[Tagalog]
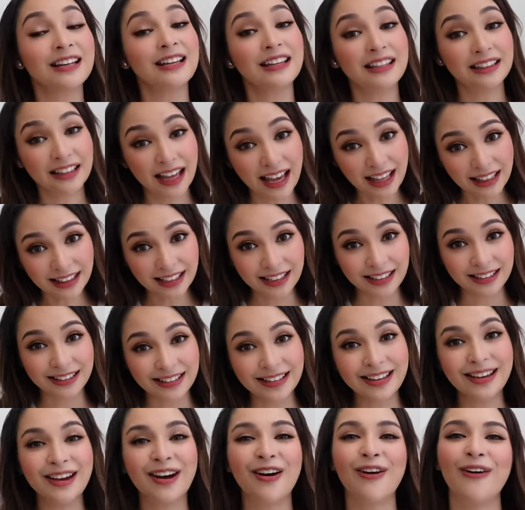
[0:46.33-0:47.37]
sarili natin
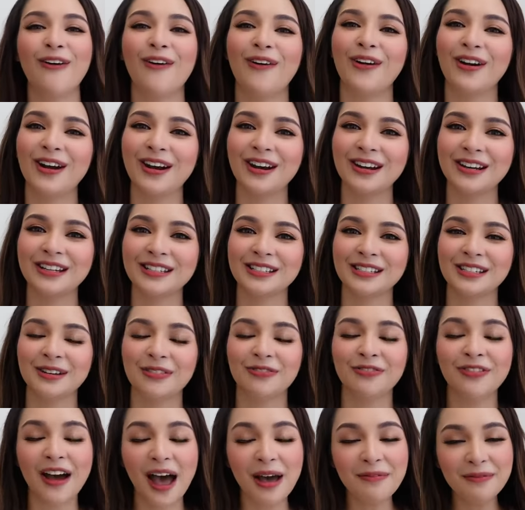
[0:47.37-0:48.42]
or sa
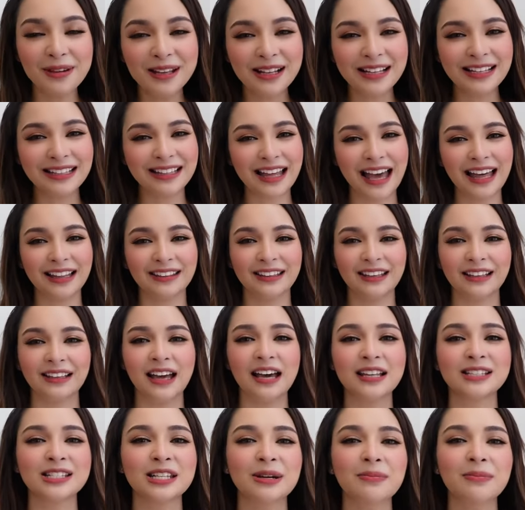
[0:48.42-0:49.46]
family natin
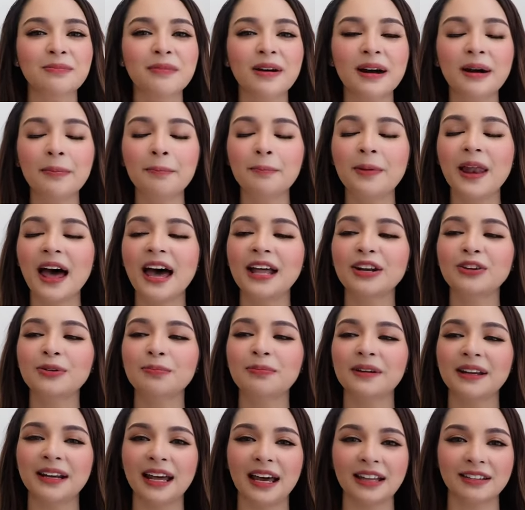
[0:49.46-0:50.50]
at sa mga plano
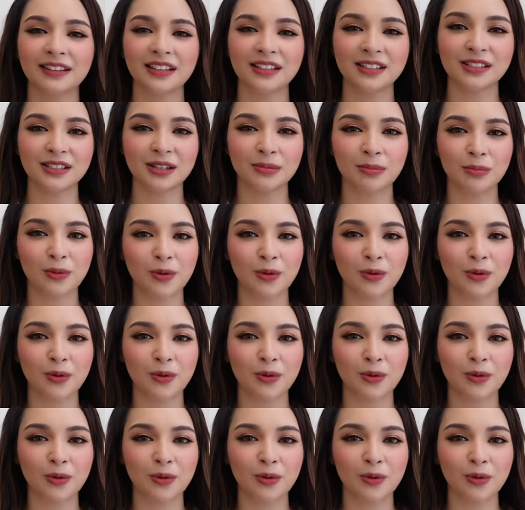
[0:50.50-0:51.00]
pa natin sa